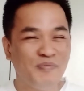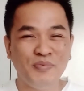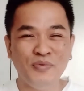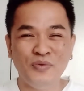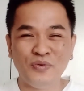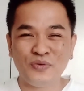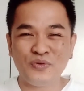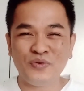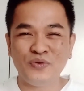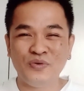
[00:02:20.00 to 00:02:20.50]
yung
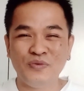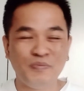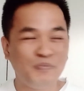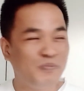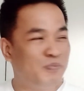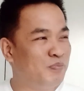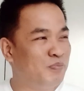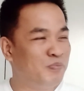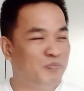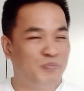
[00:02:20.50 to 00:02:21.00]
puro yung
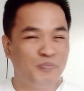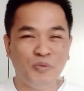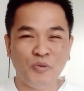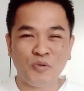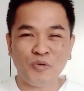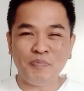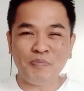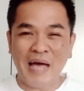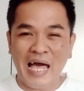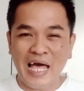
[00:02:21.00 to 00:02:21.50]

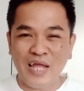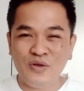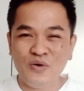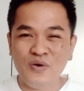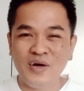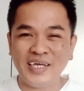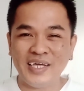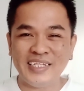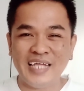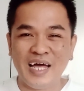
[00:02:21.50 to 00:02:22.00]
puro
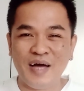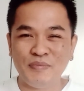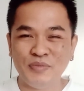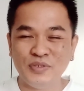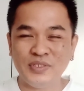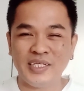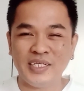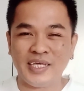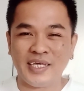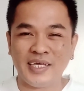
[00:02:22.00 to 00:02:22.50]
palo ang
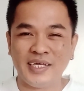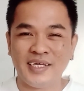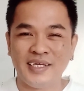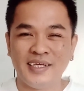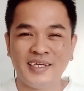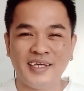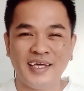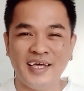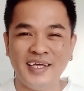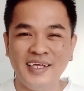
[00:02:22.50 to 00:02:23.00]
inabot eh.
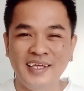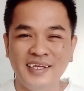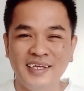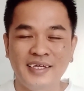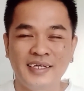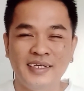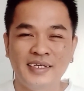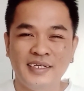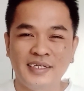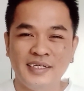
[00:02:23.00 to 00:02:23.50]
Ha?
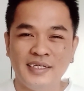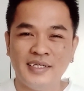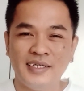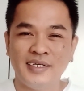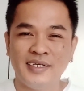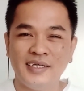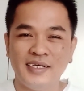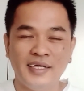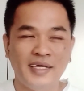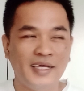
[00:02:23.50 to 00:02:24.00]

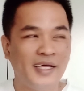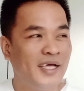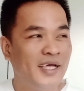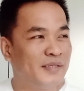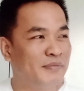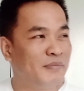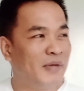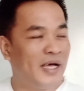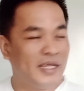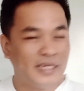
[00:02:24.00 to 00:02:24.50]

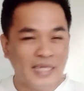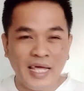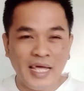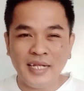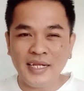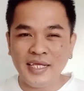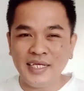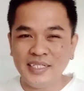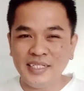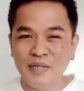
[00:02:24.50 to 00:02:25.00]
at mga
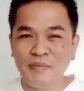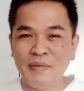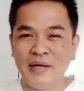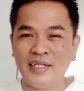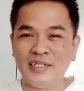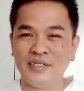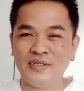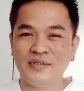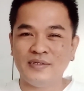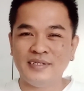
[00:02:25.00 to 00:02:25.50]
nanay
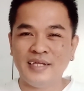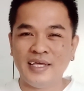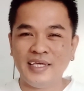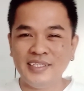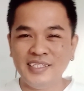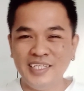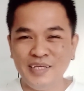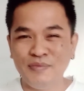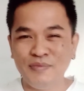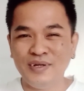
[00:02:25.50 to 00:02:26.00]
naman no, na
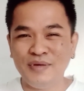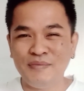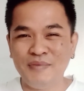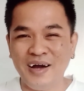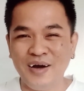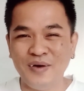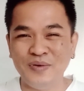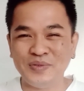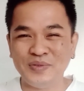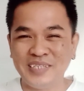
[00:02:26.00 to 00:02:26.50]
hindi mo na
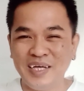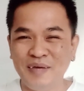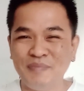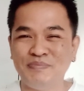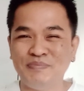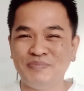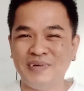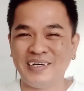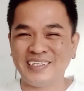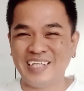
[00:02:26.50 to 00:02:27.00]

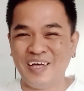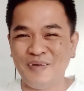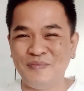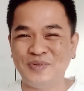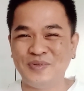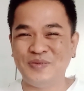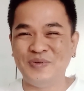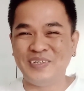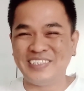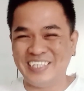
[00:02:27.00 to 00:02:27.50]
makausap
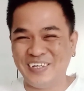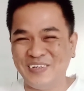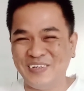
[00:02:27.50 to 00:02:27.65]
pagtapos ng